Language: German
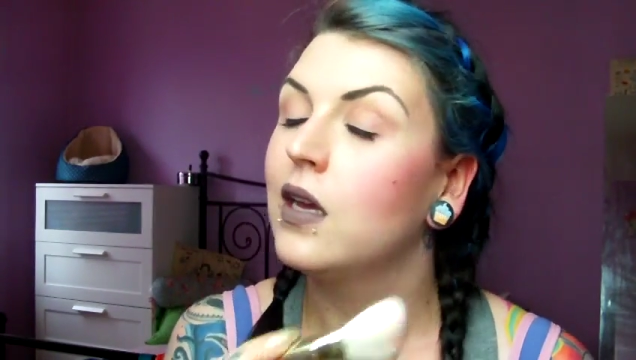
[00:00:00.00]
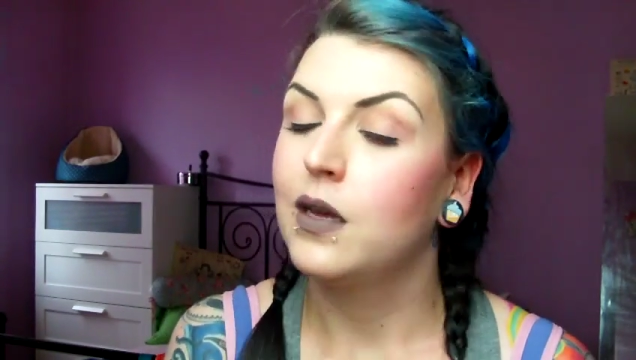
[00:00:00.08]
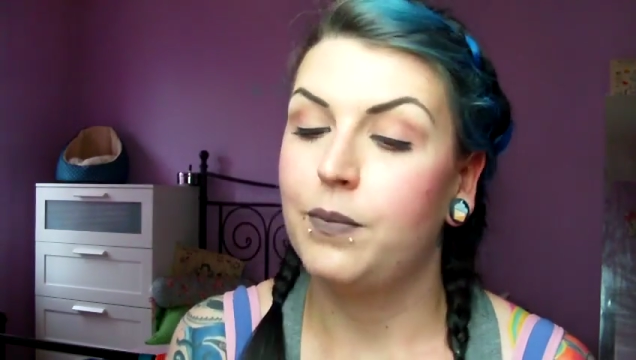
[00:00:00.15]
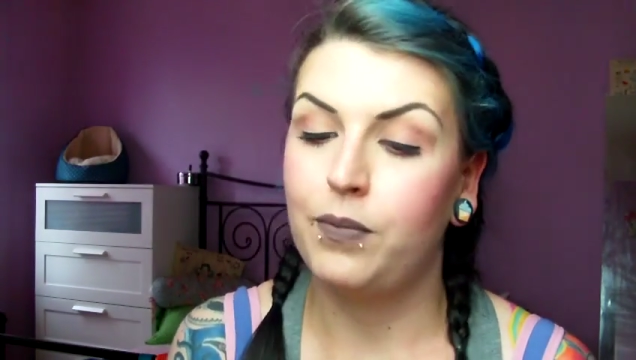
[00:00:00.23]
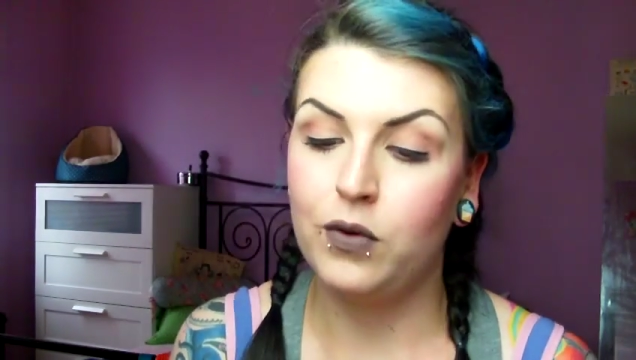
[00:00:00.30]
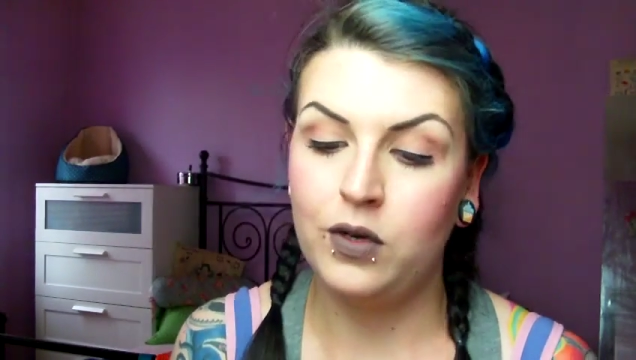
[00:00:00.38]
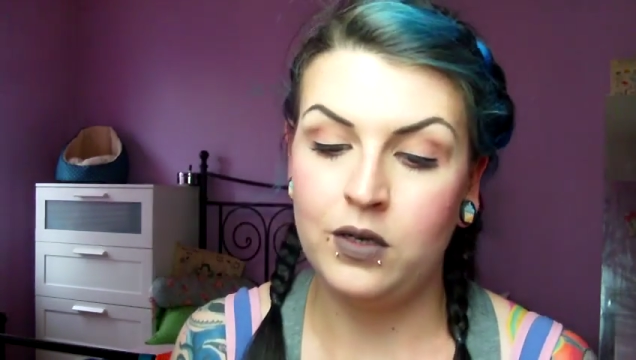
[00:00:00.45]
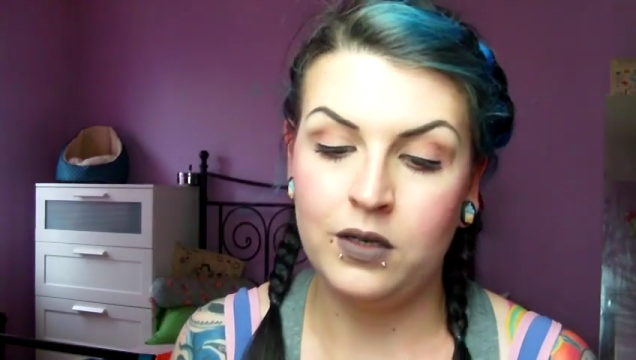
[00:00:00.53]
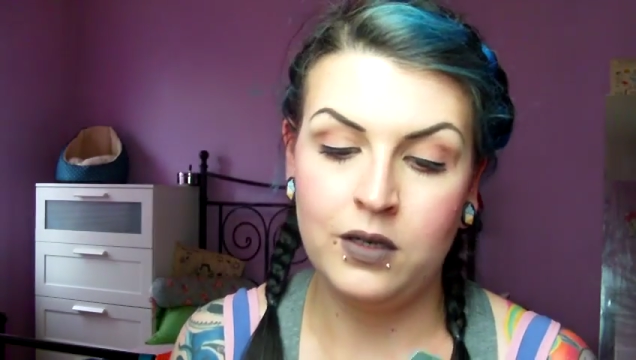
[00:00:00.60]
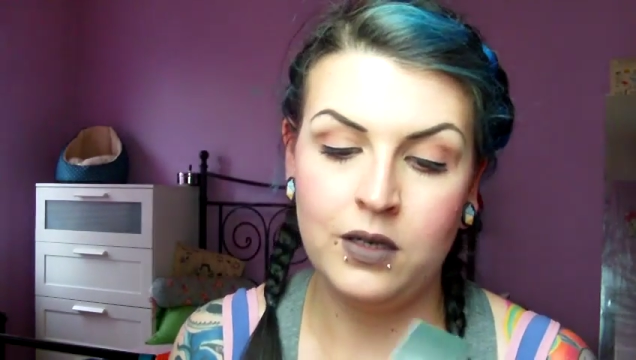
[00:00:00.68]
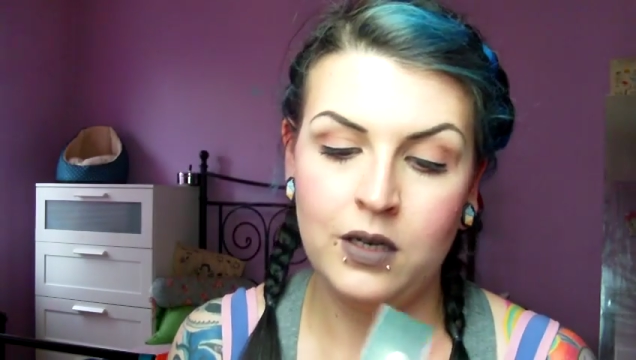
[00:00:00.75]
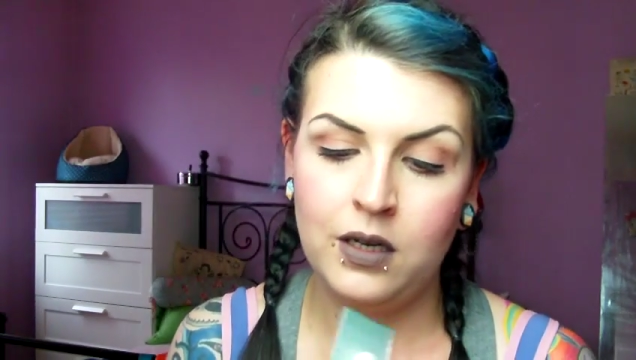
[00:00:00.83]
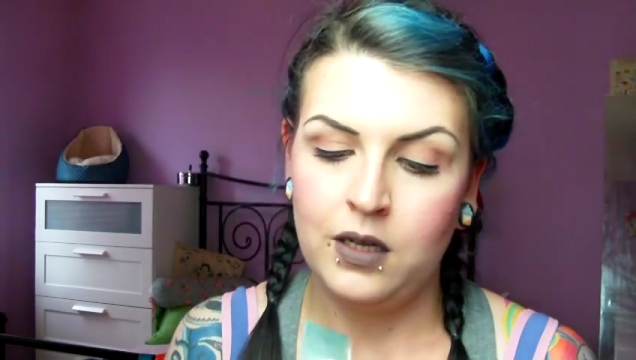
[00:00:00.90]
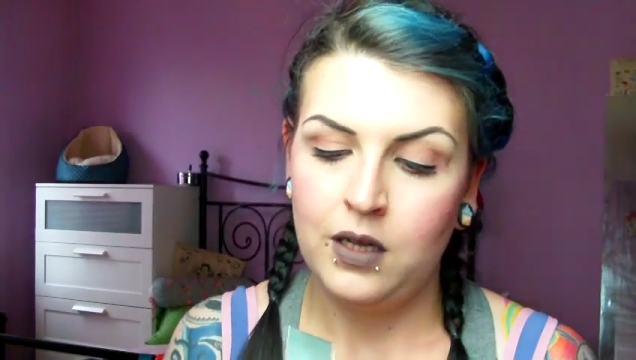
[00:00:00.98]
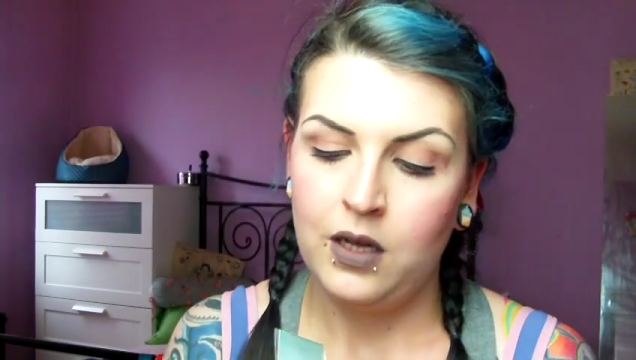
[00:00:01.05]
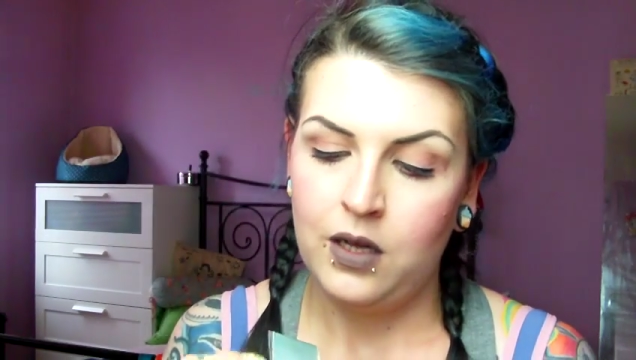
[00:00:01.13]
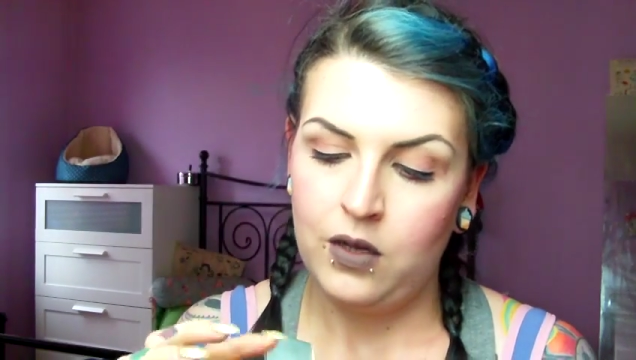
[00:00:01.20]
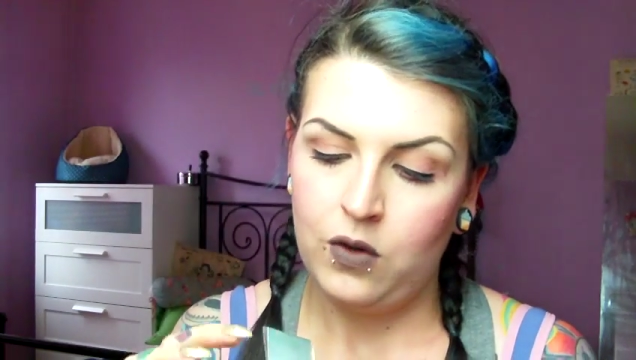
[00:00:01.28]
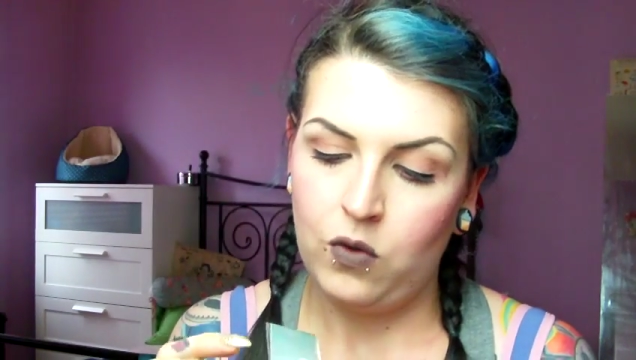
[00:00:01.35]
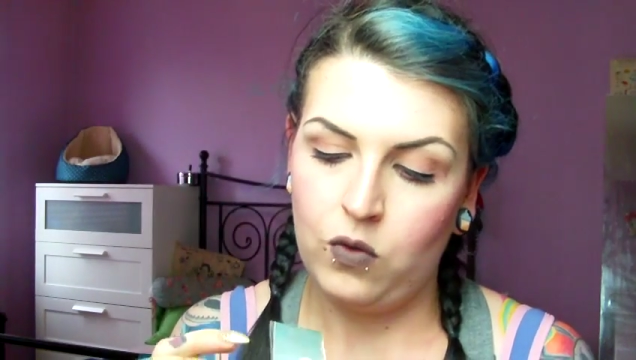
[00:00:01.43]
gebunden
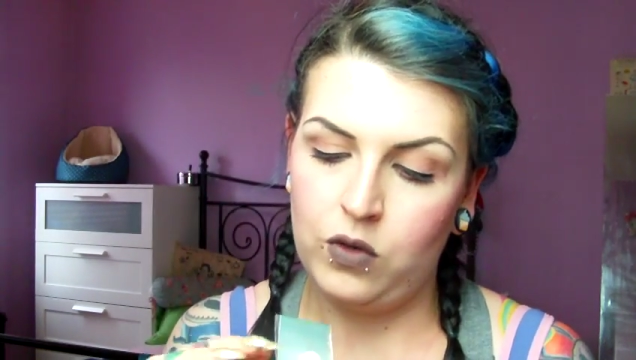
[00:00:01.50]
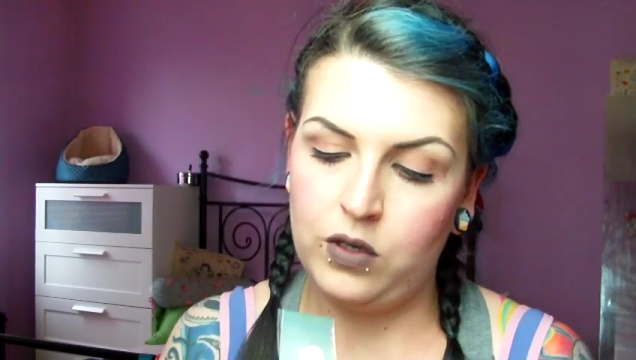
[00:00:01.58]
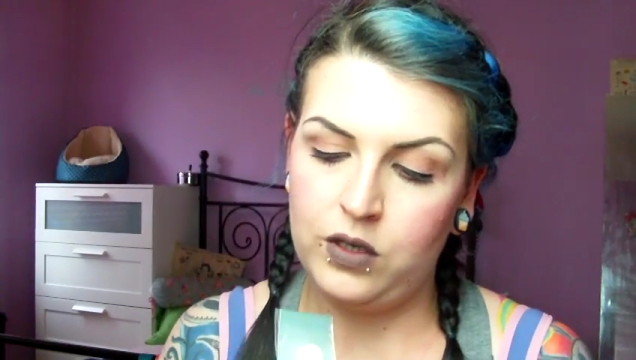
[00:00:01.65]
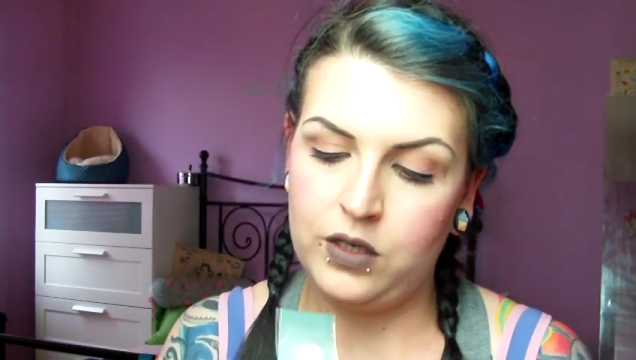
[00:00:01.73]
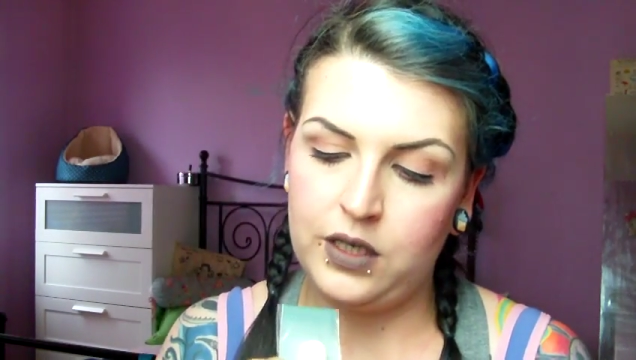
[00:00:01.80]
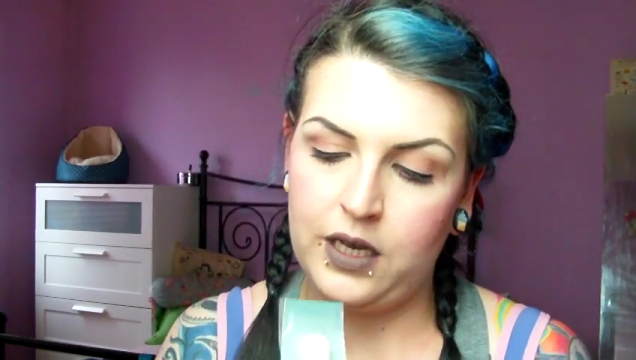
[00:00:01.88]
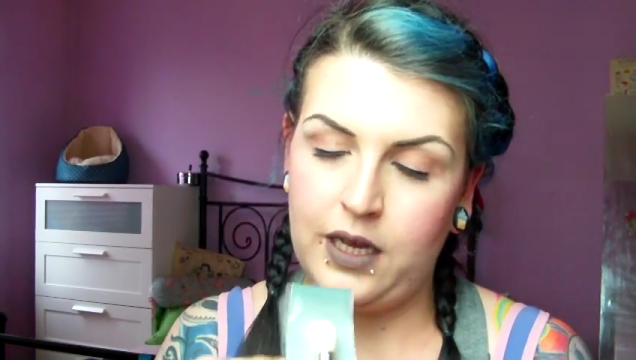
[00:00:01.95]
und